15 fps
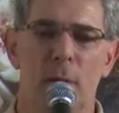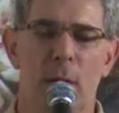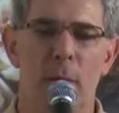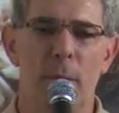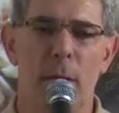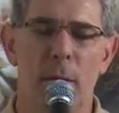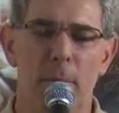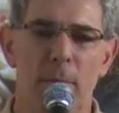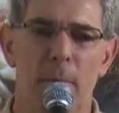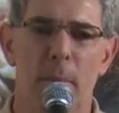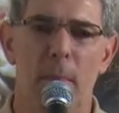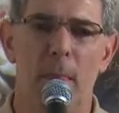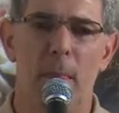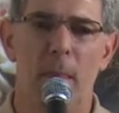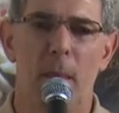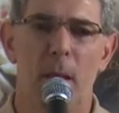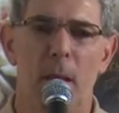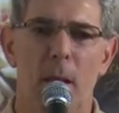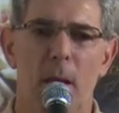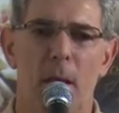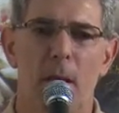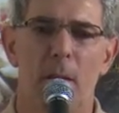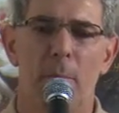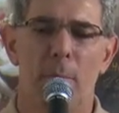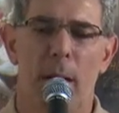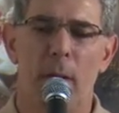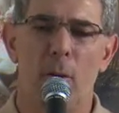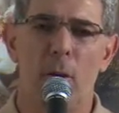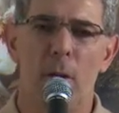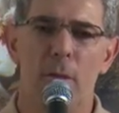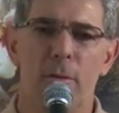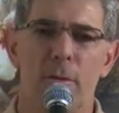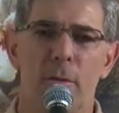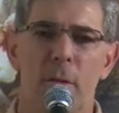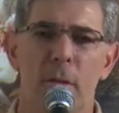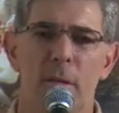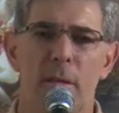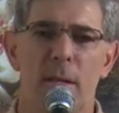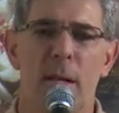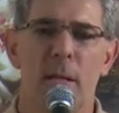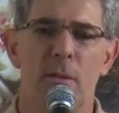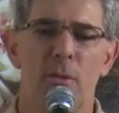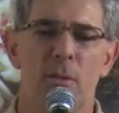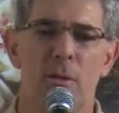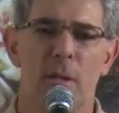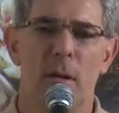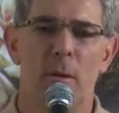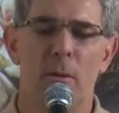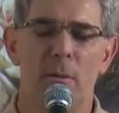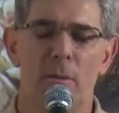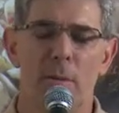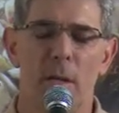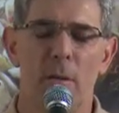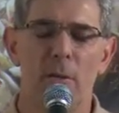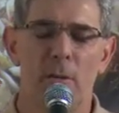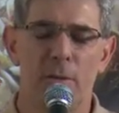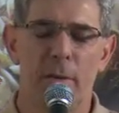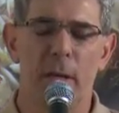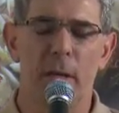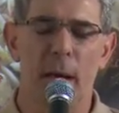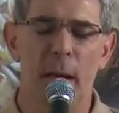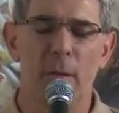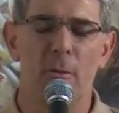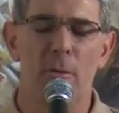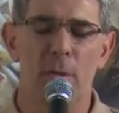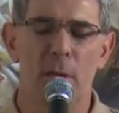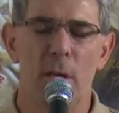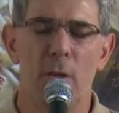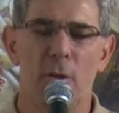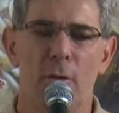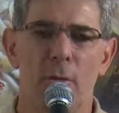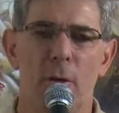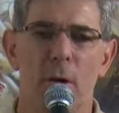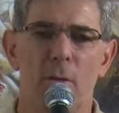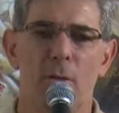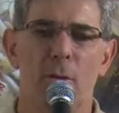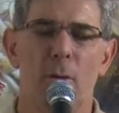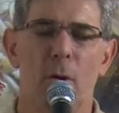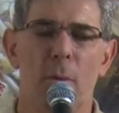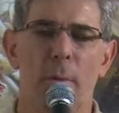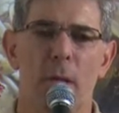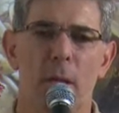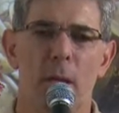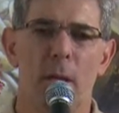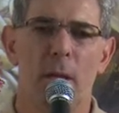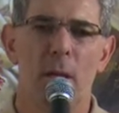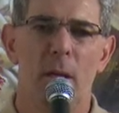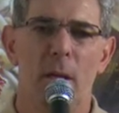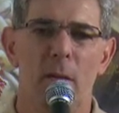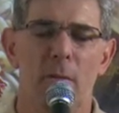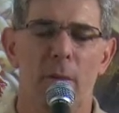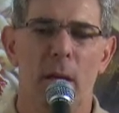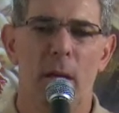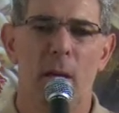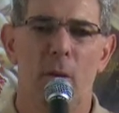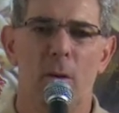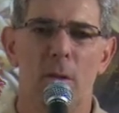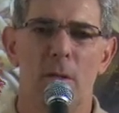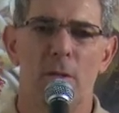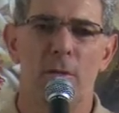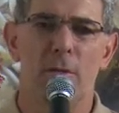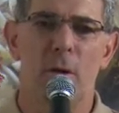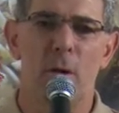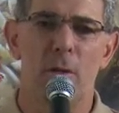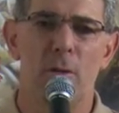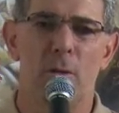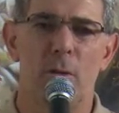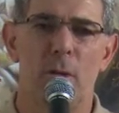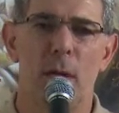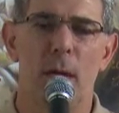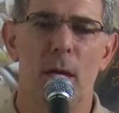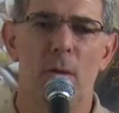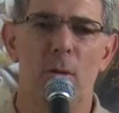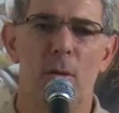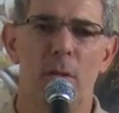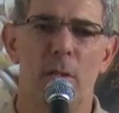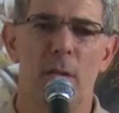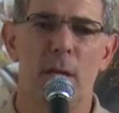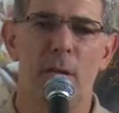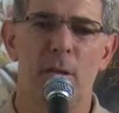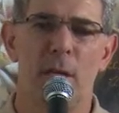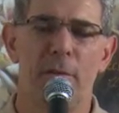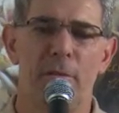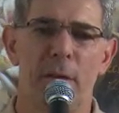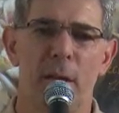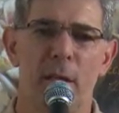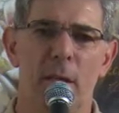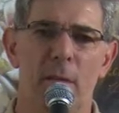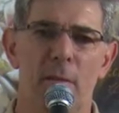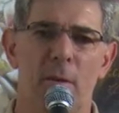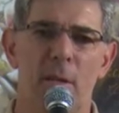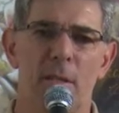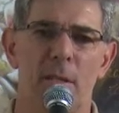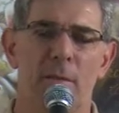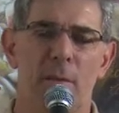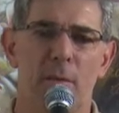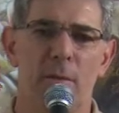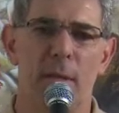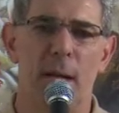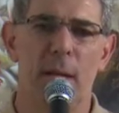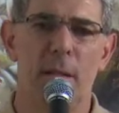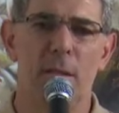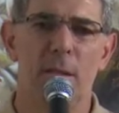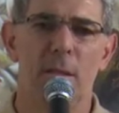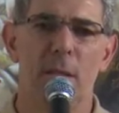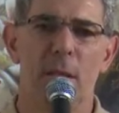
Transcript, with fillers: Amém. Pai nosso que estais no céu, santificado seja o vosso nome, venha a nós o vosso reino, seja feita a vossa vontade